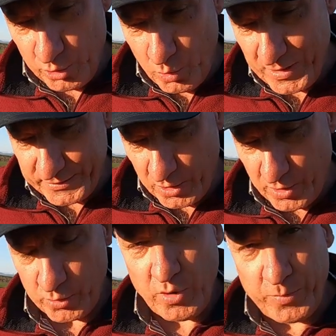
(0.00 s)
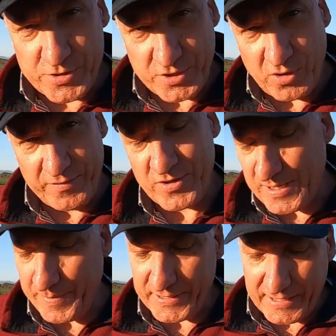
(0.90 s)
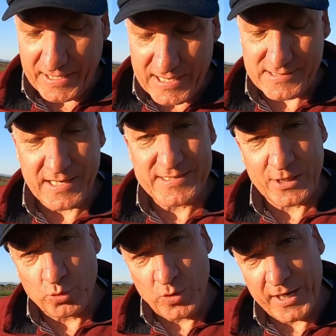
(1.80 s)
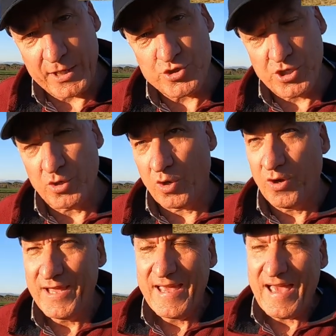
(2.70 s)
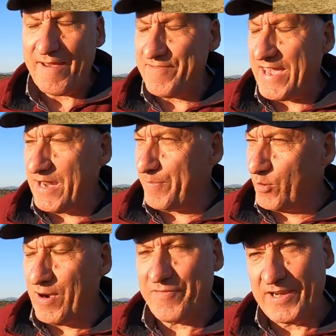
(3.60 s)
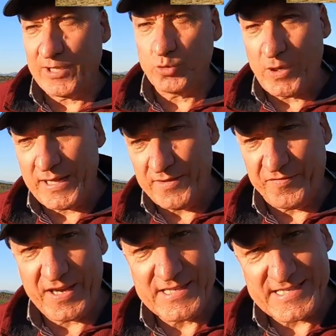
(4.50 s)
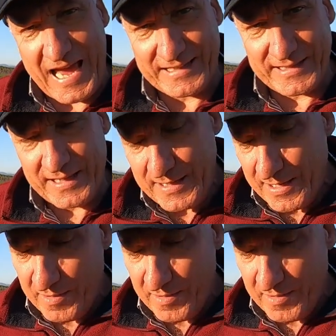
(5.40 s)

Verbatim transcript: due anteriori e due posteriori. Voi sapete che la sterzatura nel cingolo avviene per una frenatura differenziata,